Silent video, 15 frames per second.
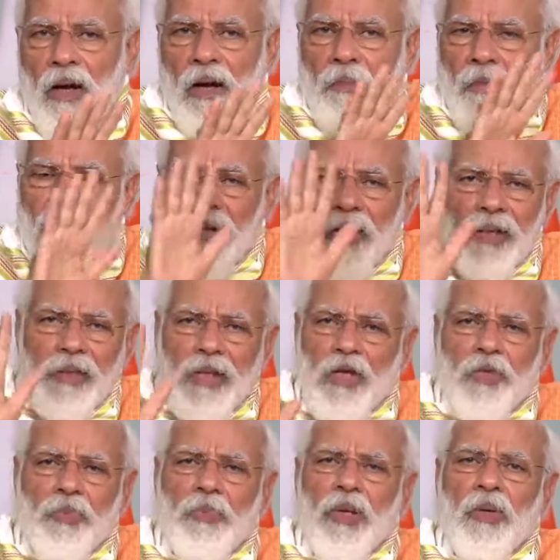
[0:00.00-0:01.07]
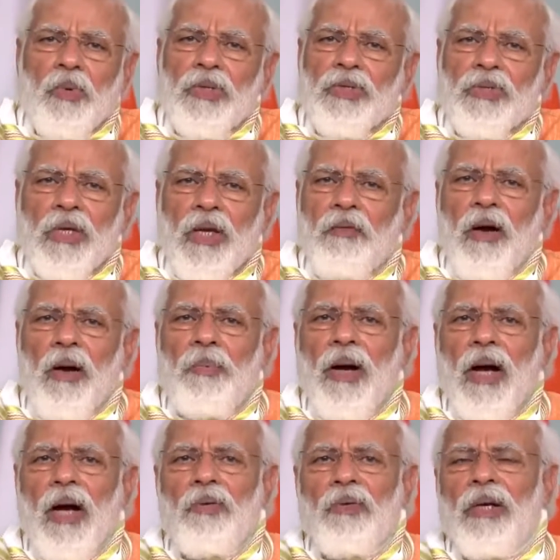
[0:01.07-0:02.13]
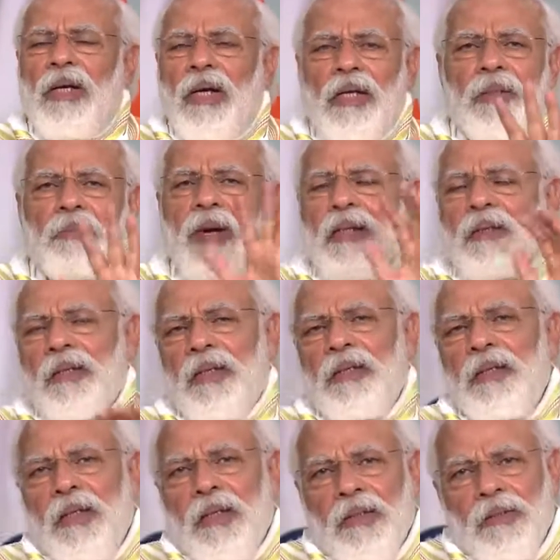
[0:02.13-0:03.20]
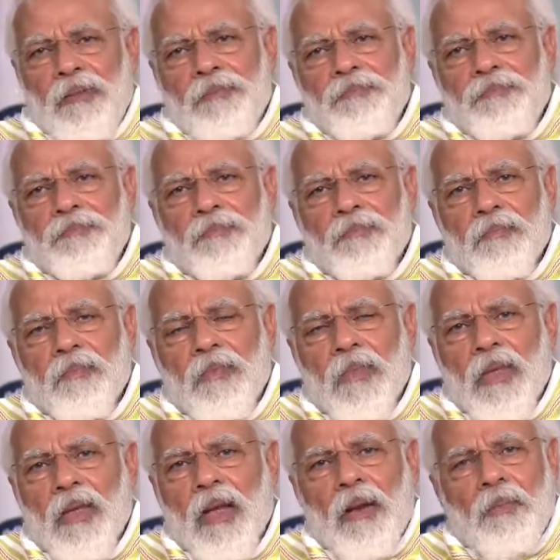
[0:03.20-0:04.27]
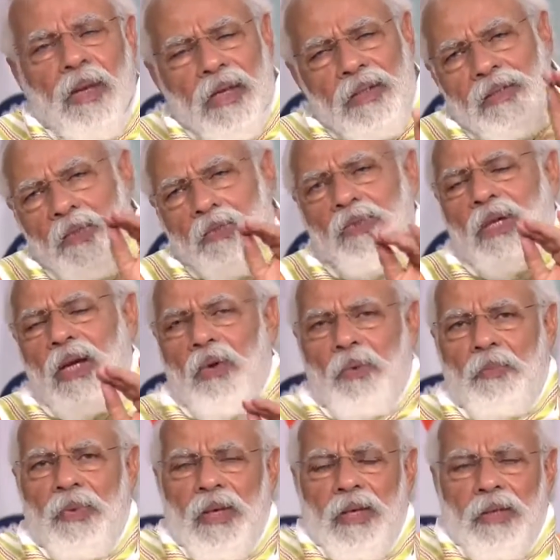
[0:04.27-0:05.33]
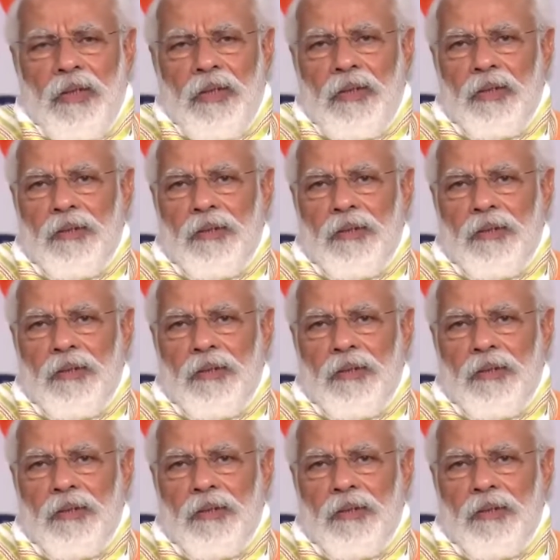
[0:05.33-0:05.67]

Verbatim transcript: हमारे देश में कोई सेवा भाव ये नई बात नहीं है हमारे संस्कारों में है